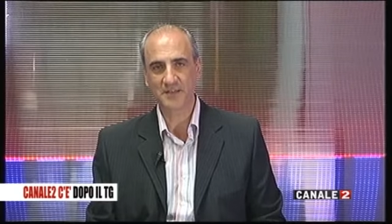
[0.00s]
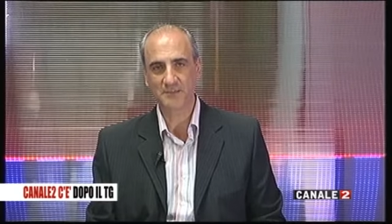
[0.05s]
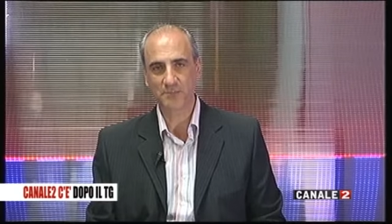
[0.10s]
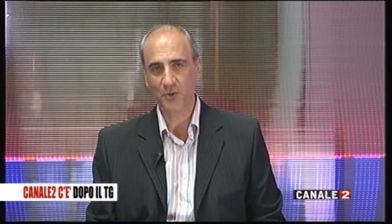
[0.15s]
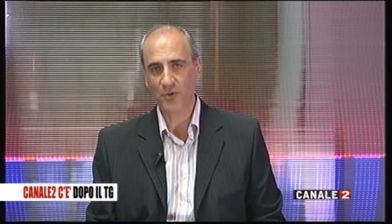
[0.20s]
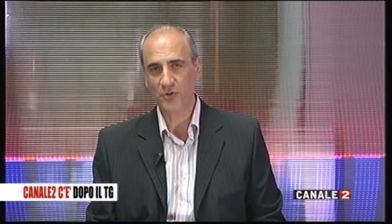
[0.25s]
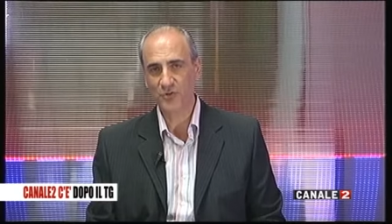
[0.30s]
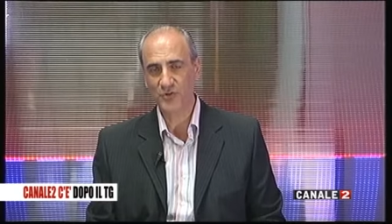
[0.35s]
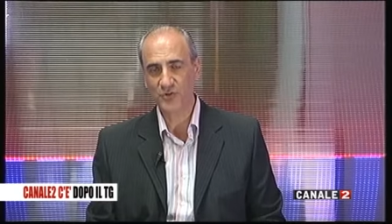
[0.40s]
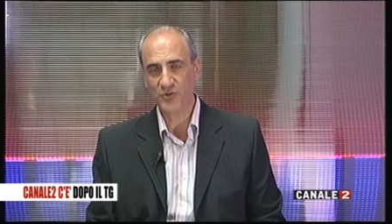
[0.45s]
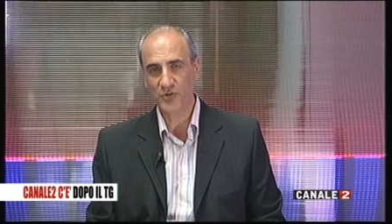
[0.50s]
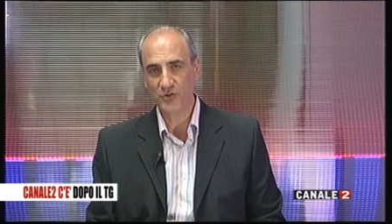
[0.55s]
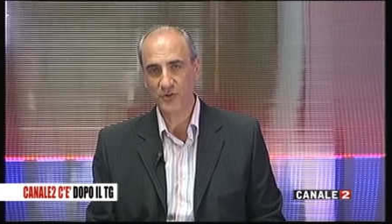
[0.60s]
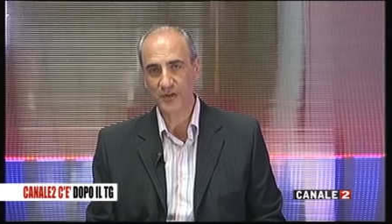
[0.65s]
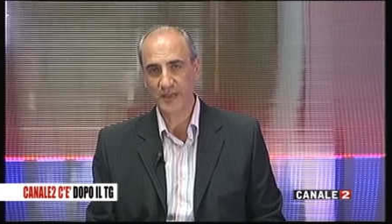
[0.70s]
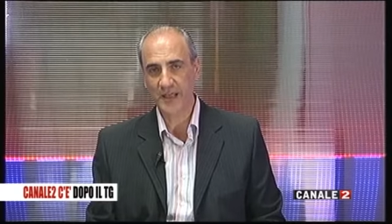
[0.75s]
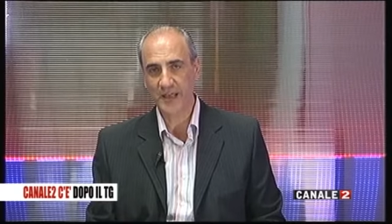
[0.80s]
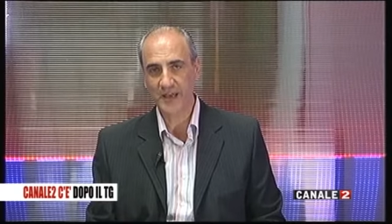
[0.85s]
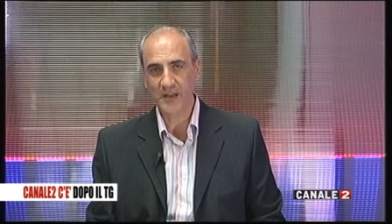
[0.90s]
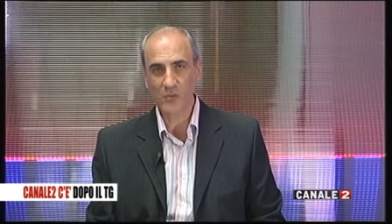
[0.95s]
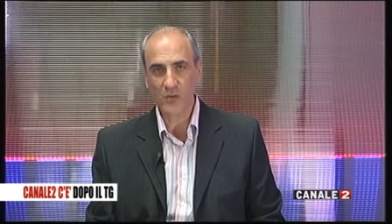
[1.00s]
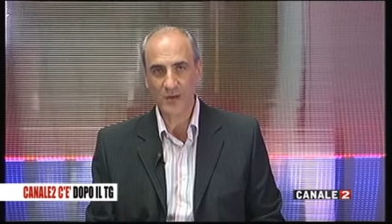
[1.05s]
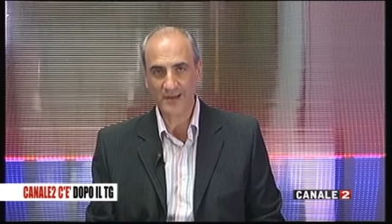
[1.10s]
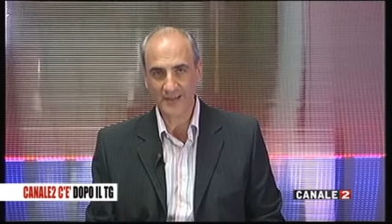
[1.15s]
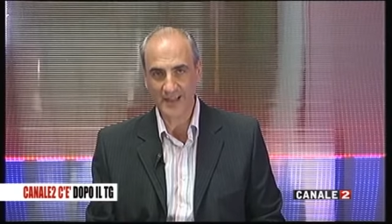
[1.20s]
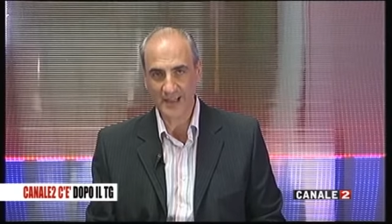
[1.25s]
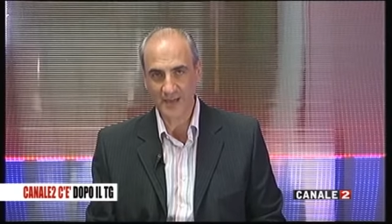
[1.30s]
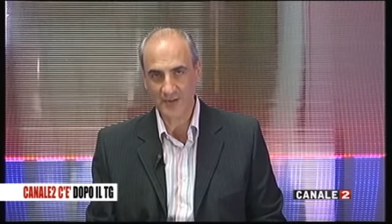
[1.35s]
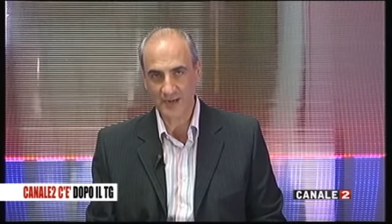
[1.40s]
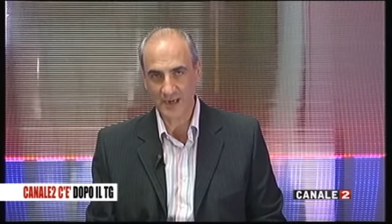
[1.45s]
sponsor che
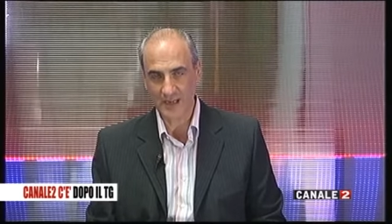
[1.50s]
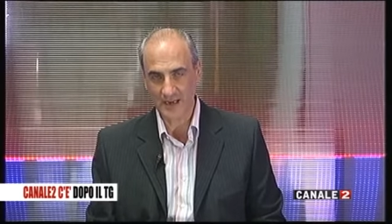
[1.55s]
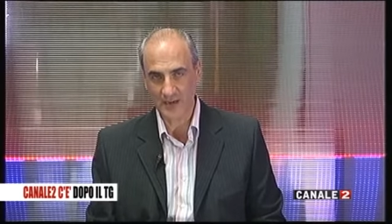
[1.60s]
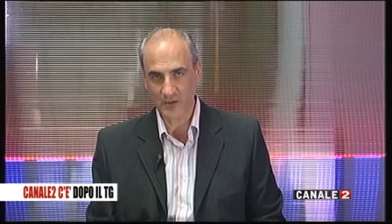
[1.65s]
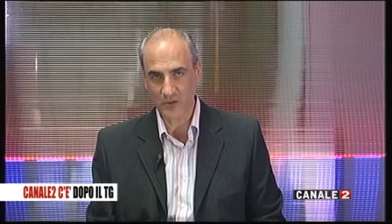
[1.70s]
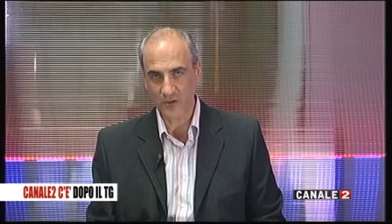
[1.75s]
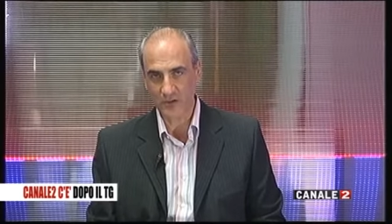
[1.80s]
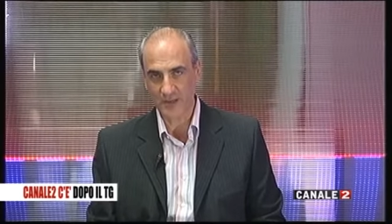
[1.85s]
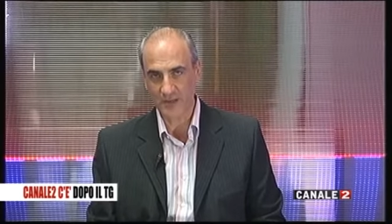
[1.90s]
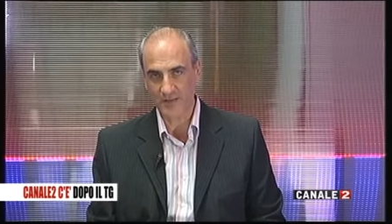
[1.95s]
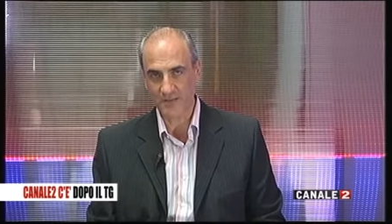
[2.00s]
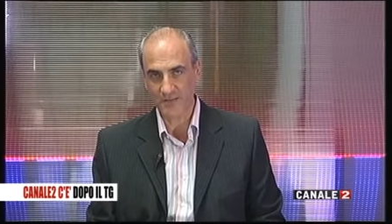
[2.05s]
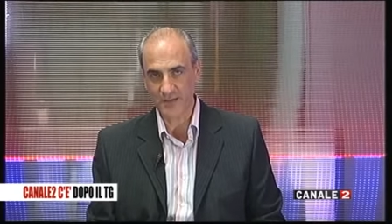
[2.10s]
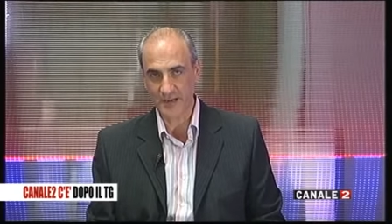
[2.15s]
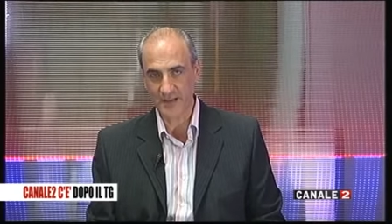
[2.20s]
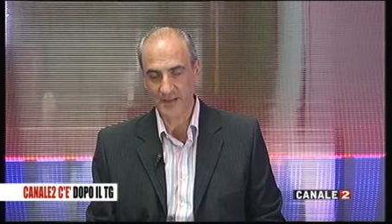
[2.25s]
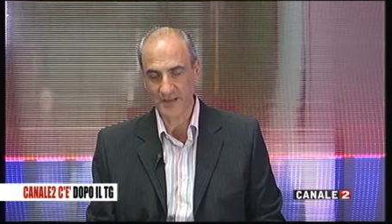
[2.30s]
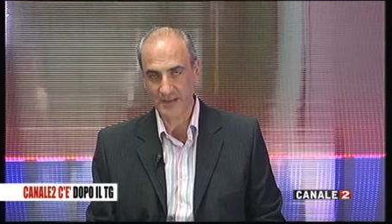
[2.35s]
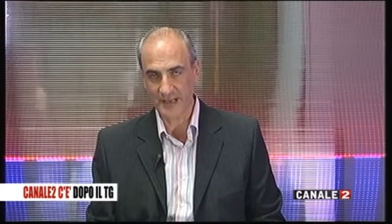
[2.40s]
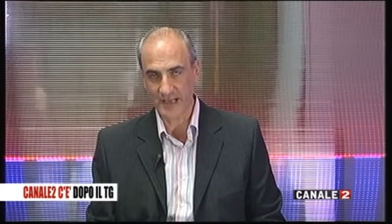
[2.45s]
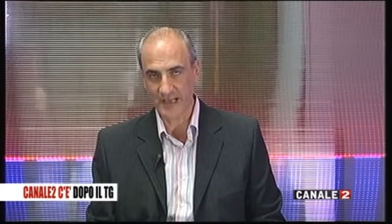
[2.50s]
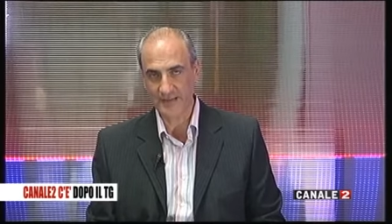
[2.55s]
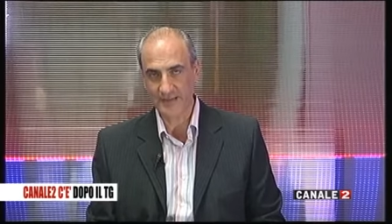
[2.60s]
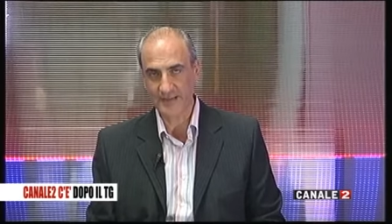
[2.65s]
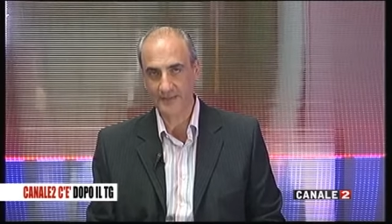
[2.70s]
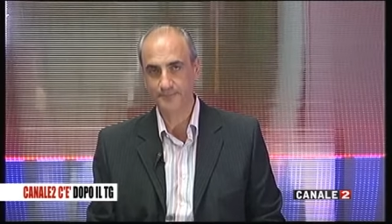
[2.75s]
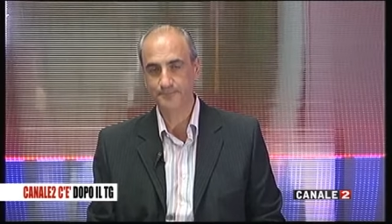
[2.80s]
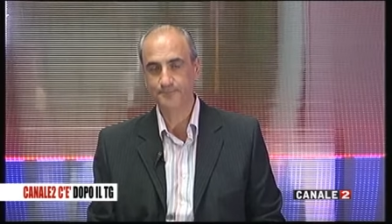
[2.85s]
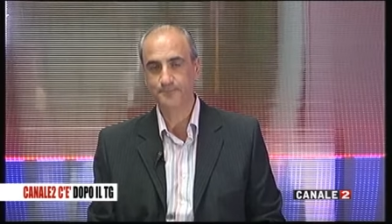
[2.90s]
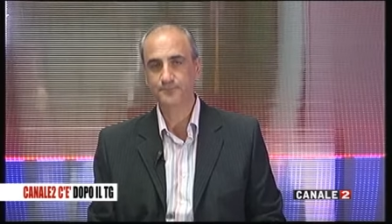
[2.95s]
riguardava la raccolta
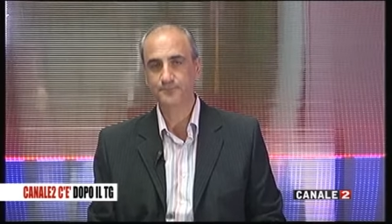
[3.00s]
differenziata.